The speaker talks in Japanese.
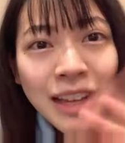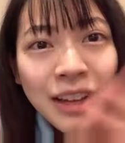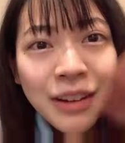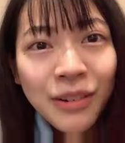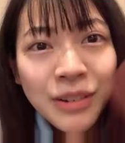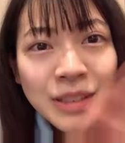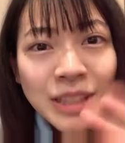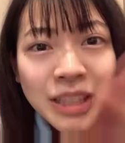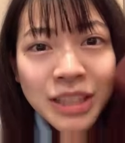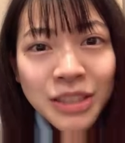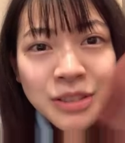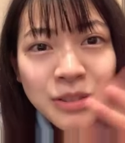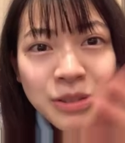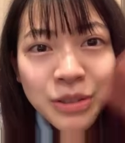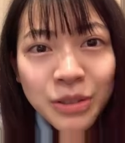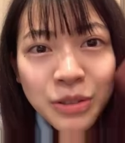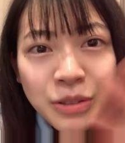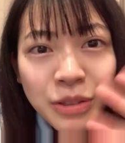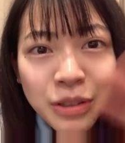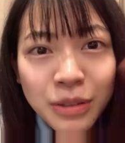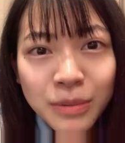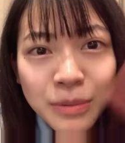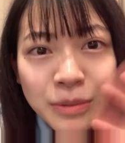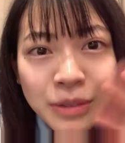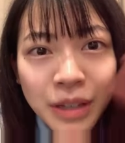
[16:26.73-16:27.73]
私の
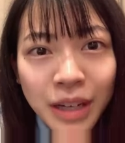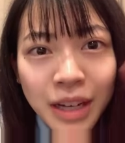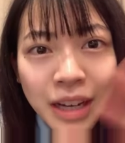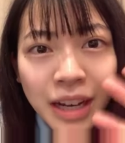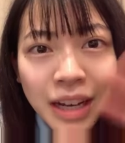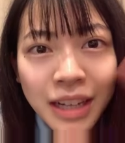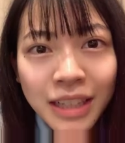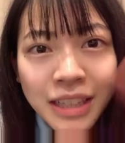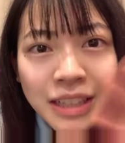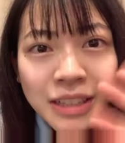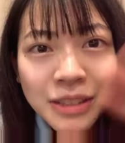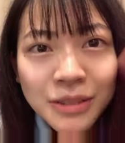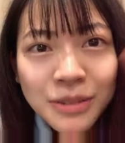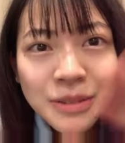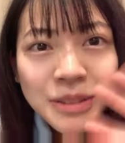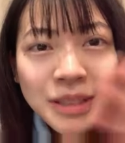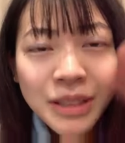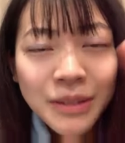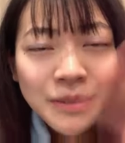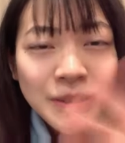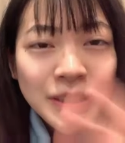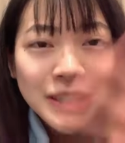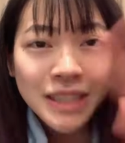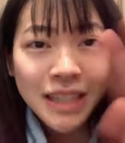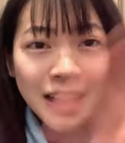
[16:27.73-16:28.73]
ショールームはありがとうござい
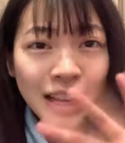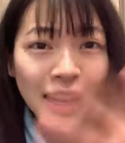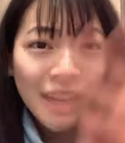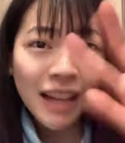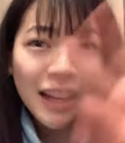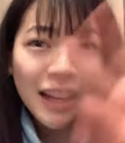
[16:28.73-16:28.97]
ました